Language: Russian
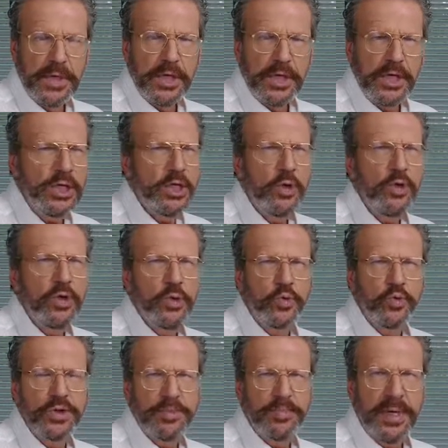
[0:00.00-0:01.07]
ее не
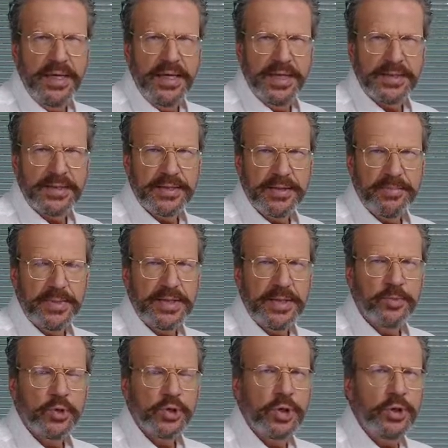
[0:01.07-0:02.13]
нужно бояться,
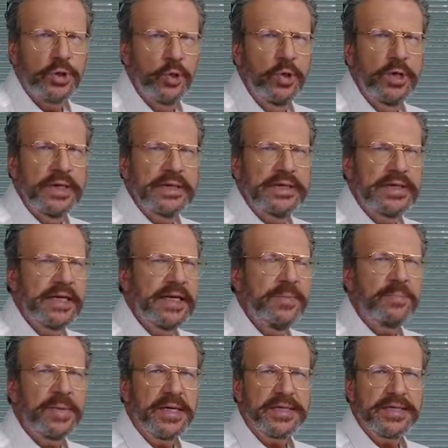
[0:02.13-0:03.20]
потому что только
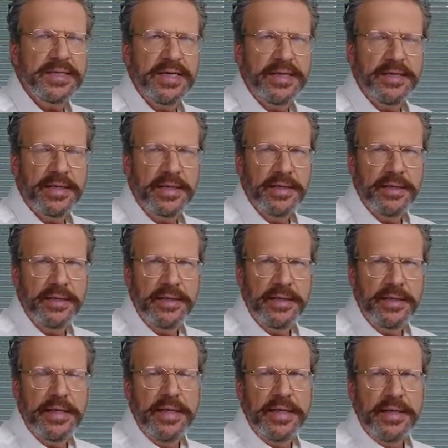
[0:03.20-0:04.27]
3%
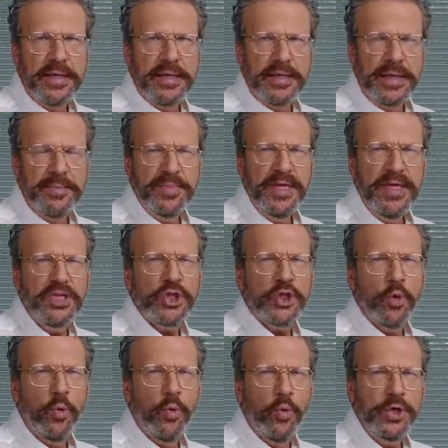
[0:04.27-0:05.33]
камней с
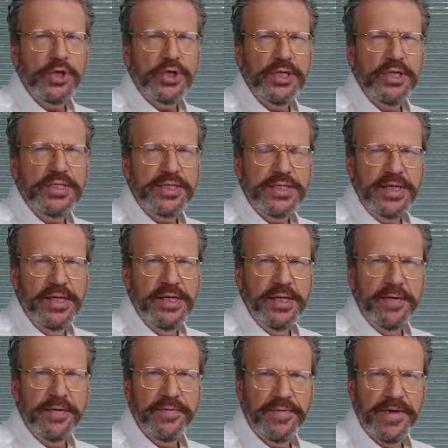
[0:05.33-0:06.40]
очень сильной
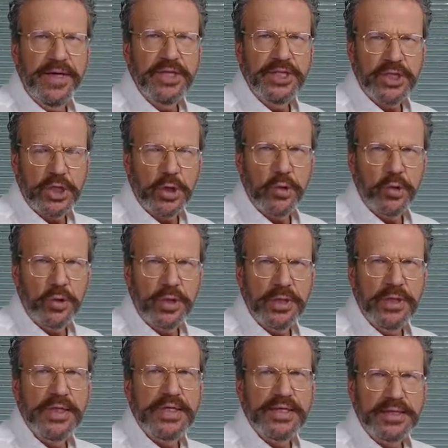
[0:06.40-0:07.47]
very strong –
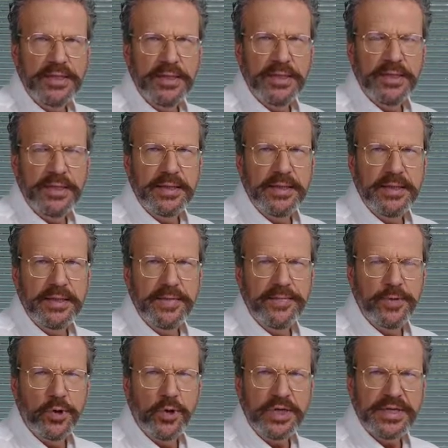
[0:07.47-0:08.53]

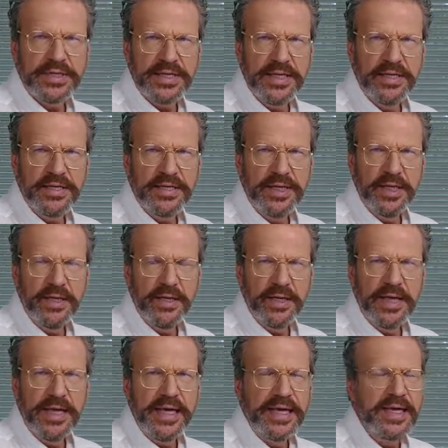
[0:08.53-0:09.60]
флуоресценции,
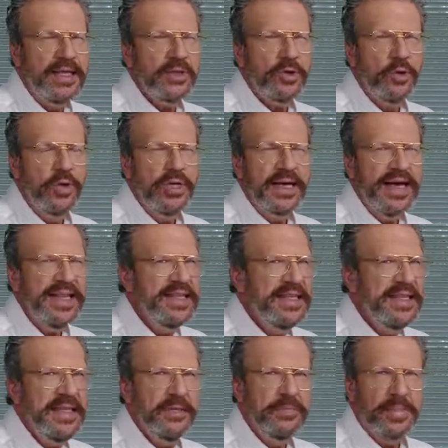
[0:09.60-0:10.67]
и только
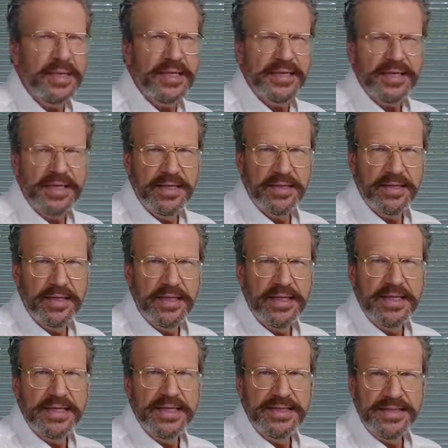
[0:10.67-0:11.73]
1%
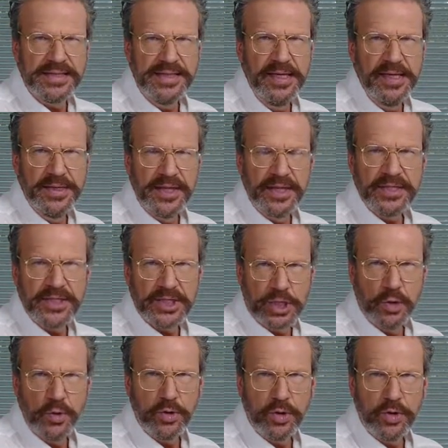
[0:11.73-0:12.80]
сильной
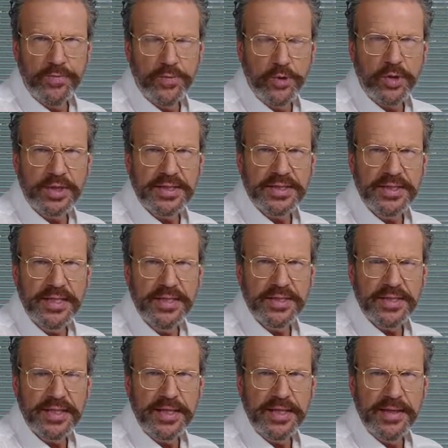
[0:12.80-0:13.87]
стронг
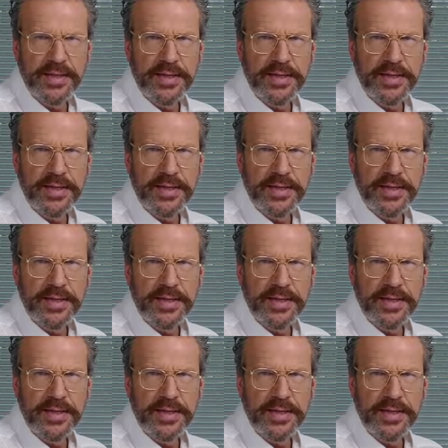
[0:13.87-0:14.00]
флуоресценции